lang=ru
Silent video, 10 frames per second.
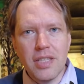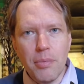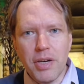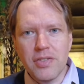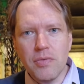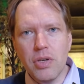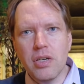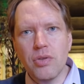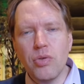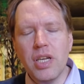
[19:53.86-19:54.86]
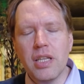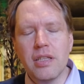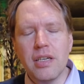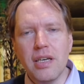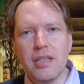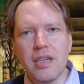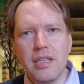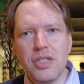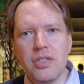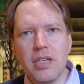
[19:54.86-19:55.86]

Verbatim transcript: Самый основной конкурент – это, конечно,